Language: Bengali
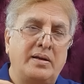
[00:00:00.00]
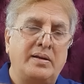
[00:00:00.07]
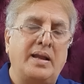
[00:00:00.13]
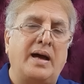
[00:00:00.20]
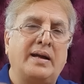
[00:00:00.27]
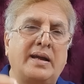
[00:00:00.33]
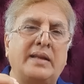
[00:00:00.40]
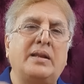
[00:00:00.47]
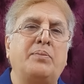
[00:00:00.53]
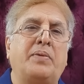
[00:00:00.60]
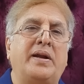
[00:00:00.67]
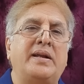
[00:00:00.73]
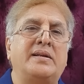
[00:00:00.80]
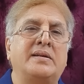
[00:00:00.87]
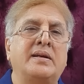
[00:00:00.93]
না খেতে
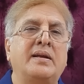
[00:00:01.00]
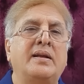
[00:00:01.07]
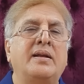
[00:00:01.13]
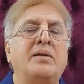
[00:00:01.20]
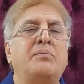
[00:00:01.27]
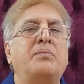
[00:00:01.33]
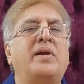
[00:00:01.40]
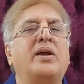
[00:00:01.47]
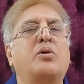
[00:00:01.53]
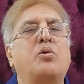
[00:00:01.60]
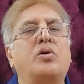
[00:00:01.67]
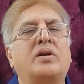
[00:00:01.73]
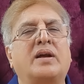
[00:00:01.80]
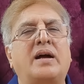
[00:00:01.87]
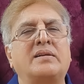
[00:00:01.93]
পারিস মানে
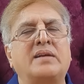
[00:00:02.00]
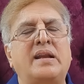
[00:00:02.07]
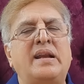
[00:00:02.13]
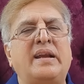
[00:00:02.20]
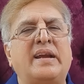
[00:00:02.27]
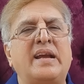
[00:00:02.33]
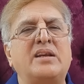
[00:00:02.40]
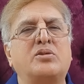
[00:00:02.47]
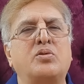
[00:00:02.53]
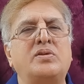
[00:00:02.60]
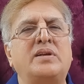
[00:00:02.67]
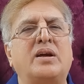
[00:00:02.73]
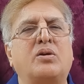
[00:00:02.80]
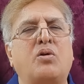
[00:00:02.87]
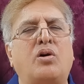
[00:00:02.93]
কোর্ট কাছারির কেস হয়ে
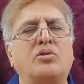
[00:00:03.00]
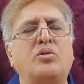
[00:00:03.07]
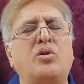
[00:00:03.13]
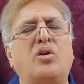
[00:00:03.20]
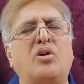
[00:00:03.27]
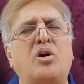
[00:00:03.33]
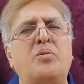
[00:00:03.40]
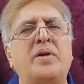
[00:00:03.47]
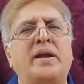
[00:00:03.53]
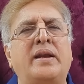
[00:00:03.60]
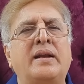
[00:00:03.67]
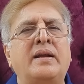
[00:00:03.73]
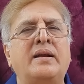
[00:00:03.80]
যায় কত রকমের